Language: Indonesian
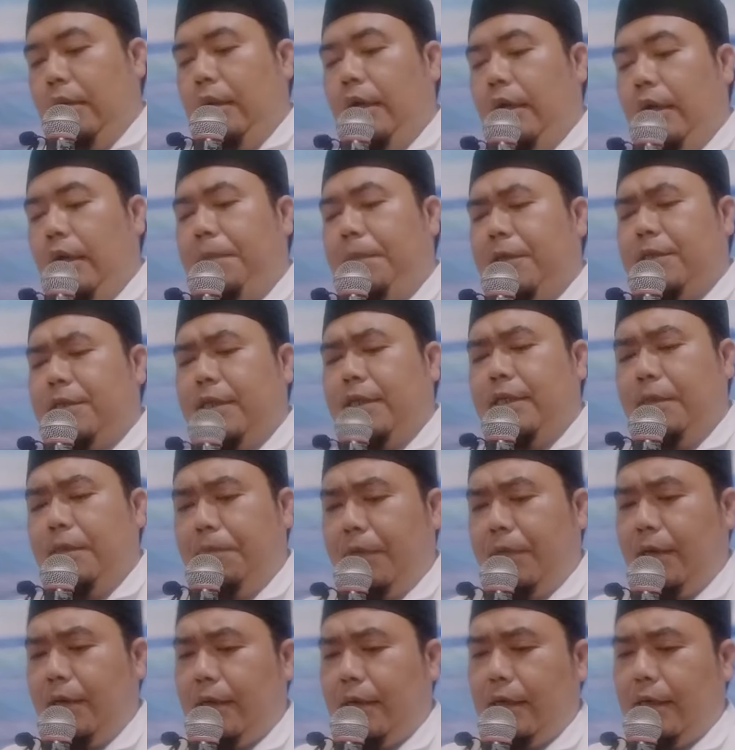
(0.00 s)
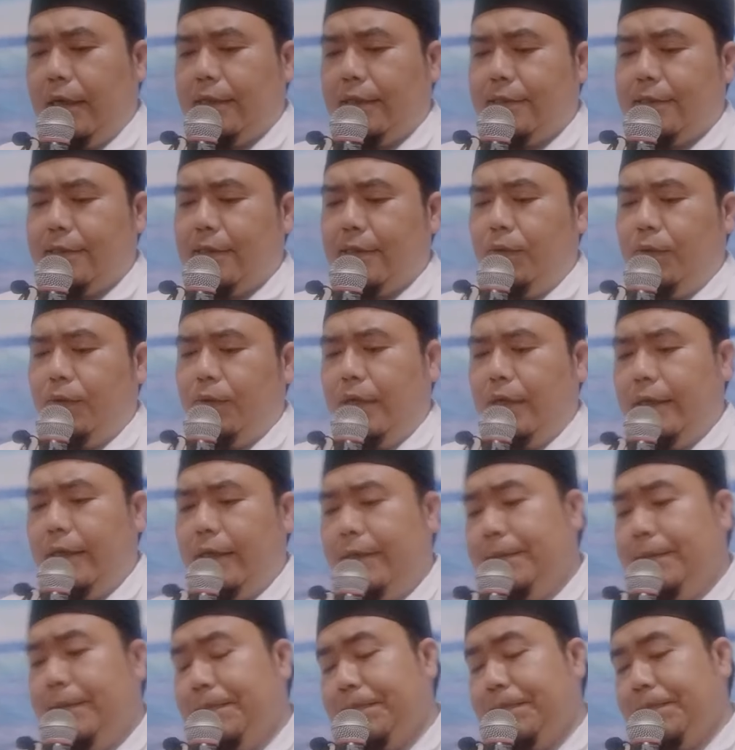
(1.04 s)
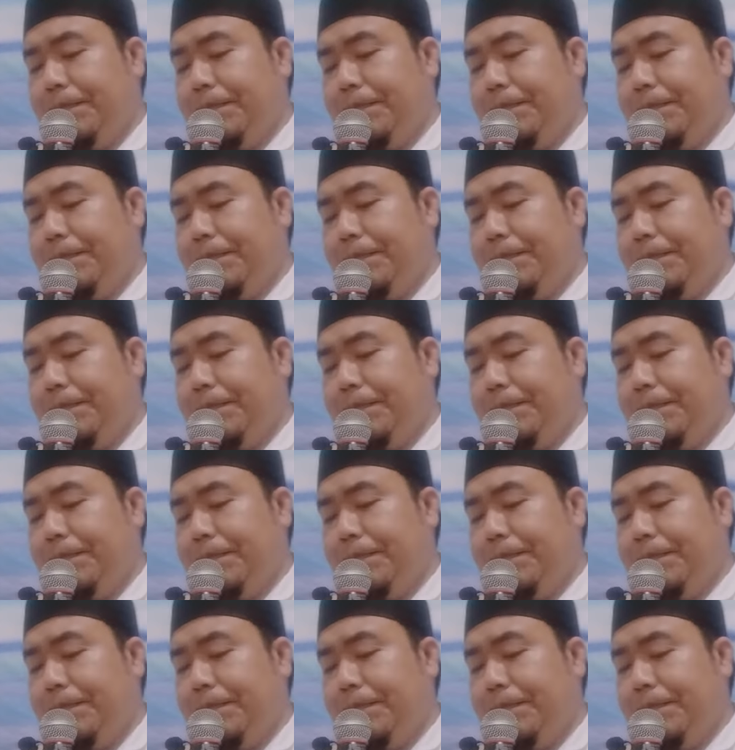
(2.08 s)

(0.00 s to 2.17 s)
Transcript: Apa saja berkah sahur ini